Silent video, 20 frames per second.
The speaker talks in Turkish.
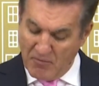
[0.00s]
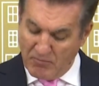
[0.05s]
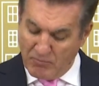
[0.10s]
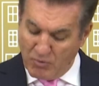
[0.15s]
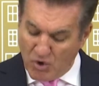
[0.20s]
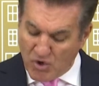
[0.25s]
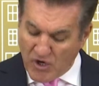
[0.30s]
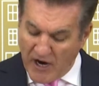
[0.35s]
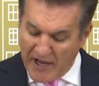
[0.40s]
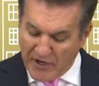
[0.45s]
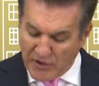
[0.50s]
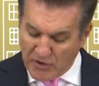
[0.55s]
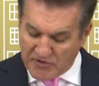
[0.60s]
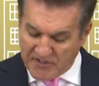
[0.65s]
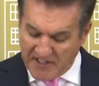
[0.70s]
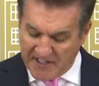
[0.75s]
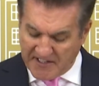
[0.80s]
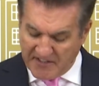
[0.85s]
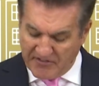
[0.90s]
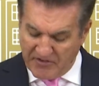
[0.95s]
Bu kanun
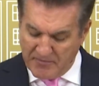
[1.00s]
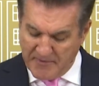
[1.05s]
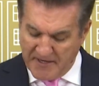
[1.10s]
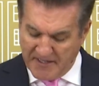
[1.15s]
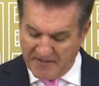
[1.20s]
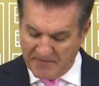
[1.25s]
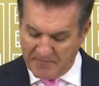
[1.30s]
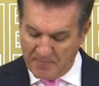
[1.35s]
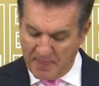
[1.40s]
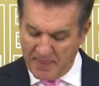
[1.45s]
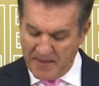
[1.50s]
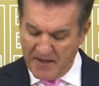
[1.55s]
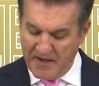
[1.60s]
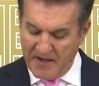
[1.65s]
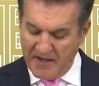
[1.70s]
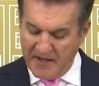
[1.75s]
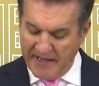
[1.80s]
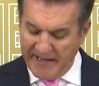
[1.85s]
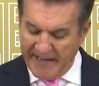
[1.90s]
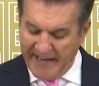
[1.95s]
teklifimin
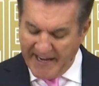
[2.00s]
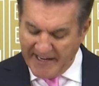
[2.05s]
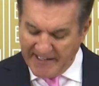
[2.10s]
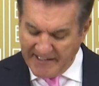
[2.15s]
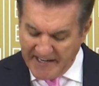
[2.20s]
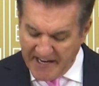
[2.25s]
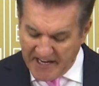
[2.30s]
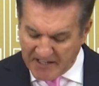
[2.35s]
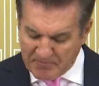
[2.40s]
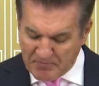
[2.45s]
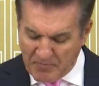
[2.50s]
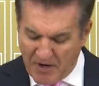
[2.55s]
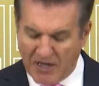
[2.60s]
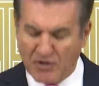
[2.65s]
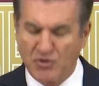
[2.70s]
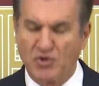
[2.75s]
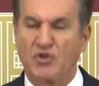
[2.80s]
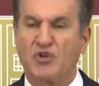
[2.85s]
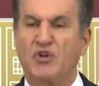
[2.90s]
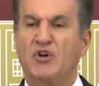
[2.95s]
ehliyet
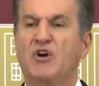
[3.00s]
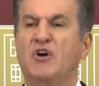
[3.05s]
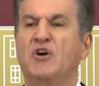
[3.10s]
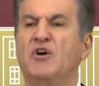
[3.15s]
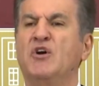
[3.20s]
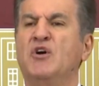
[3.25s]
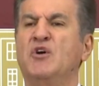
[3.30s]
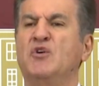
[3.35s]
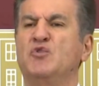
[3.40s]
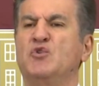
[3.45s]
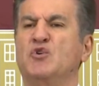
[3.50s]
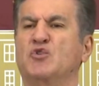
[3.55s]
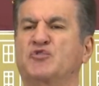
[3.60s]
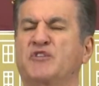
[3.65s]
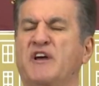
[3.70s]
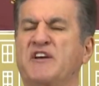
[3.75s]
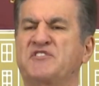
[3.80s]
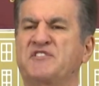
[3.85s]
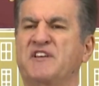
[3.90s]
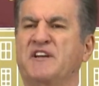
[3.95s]
mağduru
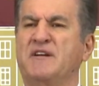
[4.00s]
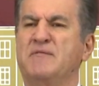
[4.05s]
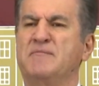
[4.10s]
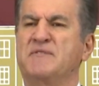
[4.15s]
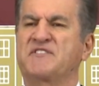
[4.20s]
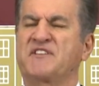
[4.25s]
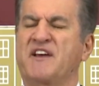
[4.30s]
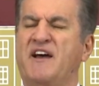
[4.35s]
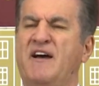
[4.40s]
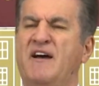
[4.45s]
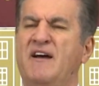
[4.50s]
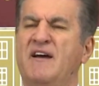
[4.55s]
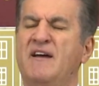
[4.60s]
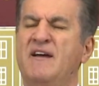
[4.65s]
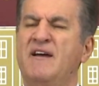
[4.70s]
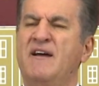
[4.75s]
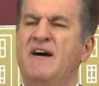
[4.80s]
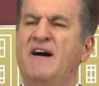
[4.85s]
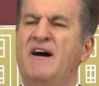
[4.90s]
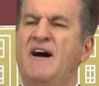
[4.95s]

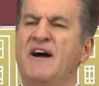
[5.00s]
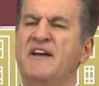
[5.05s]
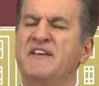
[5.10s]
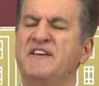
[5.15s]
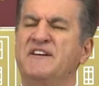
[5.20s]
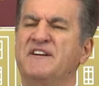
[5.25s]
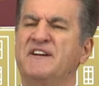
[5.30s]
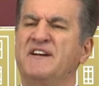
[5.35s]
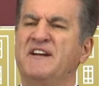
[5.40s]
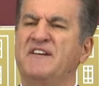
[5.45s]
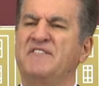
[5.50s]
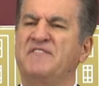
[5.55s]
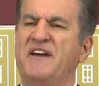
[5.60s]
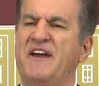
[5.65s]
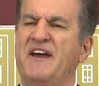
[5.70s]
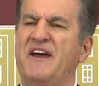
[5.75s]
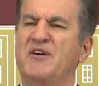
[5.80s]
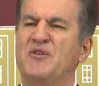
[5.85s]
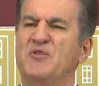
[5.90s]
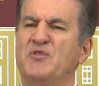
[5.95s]
yurttaşlarımıza hayırlı
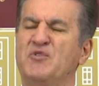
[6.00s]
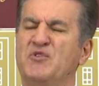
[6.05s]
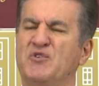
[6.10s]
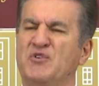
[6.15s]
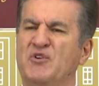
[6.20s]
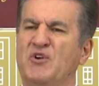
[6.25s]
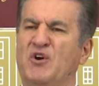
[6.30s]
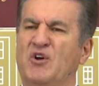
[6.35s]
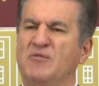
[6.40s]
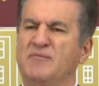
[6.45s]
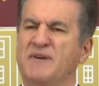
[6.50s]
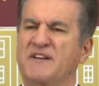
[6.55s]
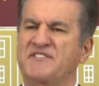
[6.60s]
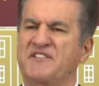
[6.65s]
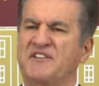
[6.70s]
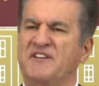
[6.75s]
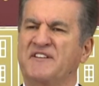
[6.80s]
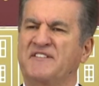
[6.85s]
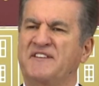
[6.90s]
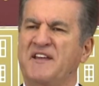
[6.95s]
ve uğurlu
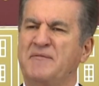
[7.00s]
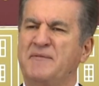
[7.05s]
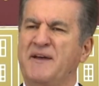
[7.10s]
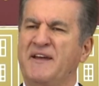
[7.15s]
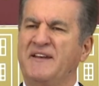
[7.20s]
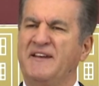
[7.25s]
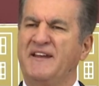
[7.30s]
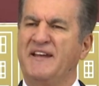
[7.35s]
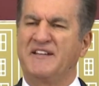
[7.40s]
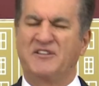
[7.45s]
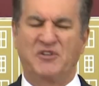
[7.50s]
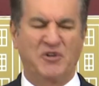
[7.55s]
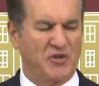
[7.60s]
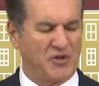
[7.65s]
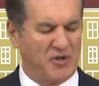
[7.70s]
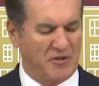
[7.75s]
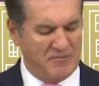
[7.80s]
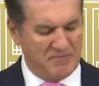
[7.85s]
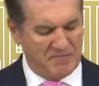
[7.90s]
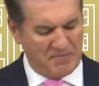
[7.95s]
olmasını temenni
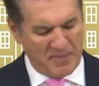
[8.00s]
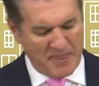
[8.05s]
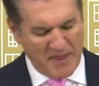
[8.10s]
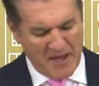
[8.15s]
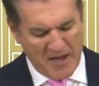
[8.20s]
ediyorum.